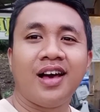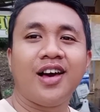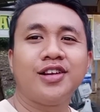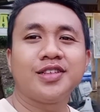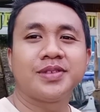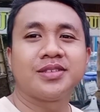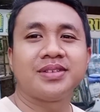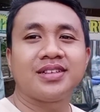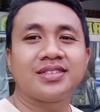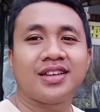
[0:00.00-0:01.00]
Halo
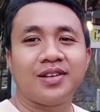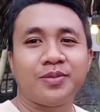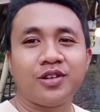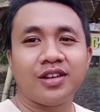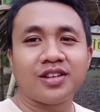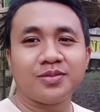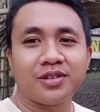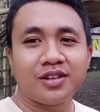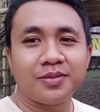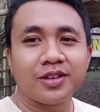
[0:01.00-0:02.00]
teman-teman, assalamualaikum
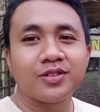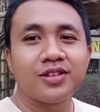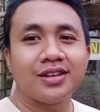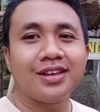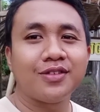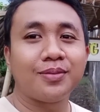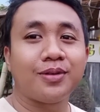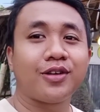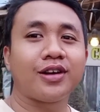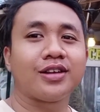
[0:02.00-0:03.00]
warahmatullahi
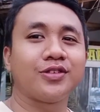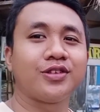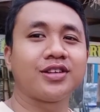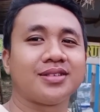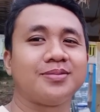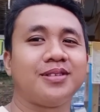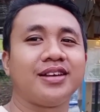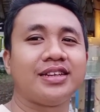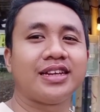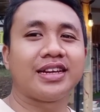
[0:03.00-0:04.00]
wabarakatuh. Ketemu
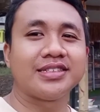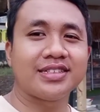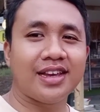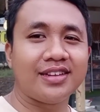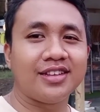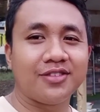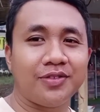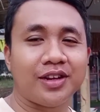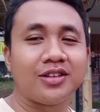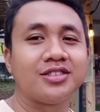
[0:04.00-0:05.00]
lagi dengan saya di
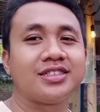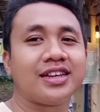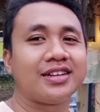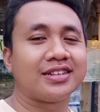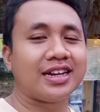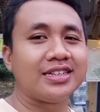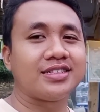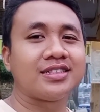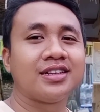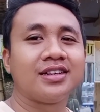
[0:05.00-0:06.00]
Rivinaldo Channel,
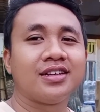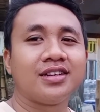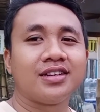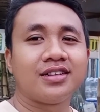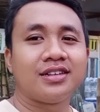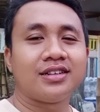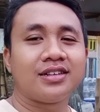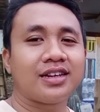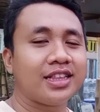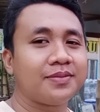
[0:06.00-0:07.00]
guys. Eh,
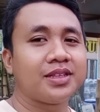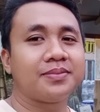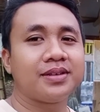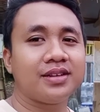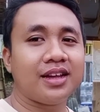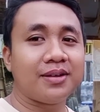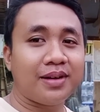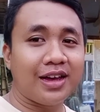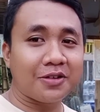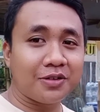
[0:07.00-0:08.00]
oke teman-teman,
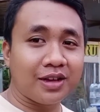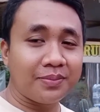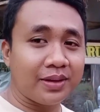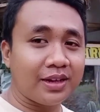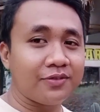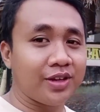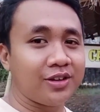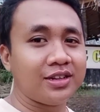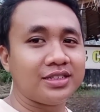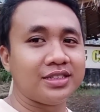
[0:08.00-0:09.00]
lama aku nggak bikin
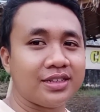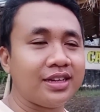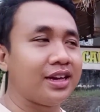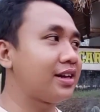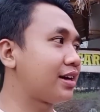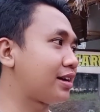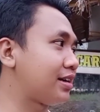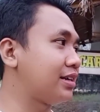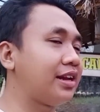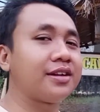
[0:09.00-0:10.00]
video di sini ya,
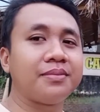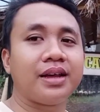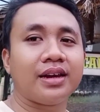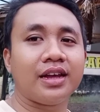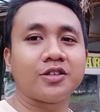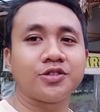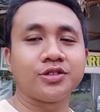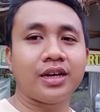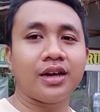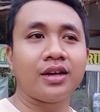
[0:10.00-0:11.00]
karena dari kemarin aku
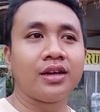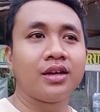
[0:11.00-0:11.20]
sudah